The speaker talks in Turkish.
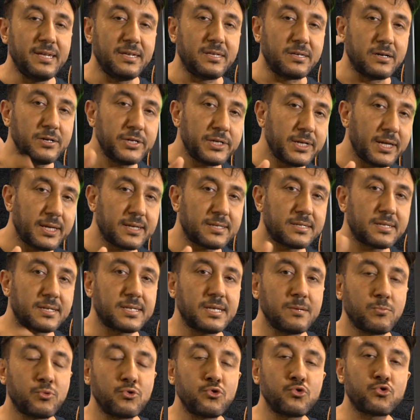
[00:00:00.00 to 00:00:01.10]
Yağış
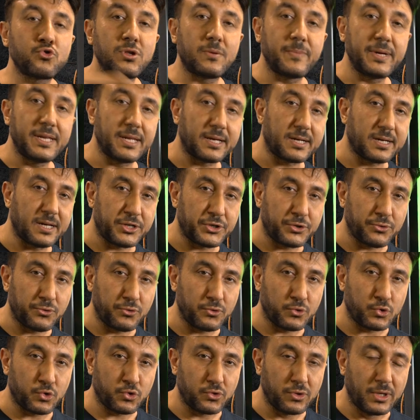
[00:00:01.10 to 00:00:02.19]
eksikse bunu sulamayla
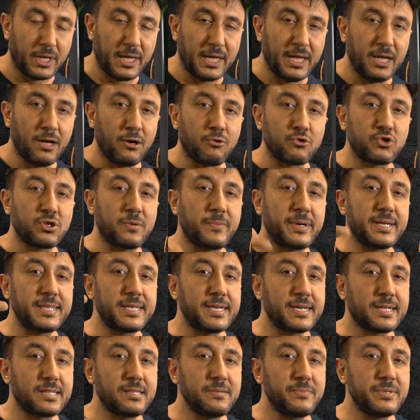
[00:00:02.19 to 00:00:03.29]
karşılıyorsun. O zaman
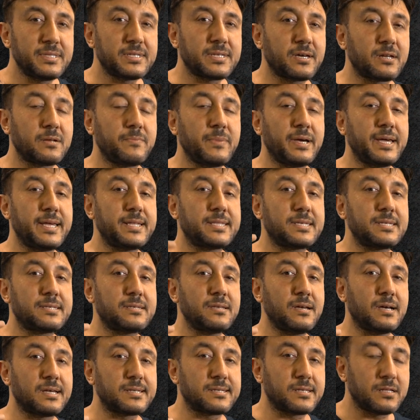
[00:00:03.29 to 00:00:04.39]
iklimin tarıma
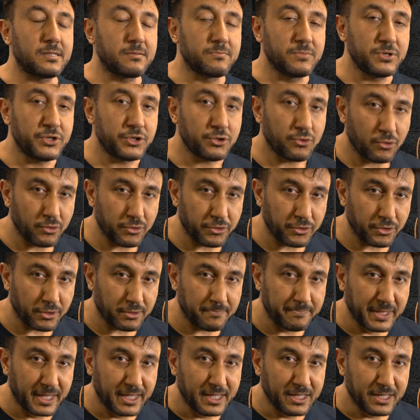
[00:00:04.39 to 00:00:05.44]
etkisi azalmış oluyor.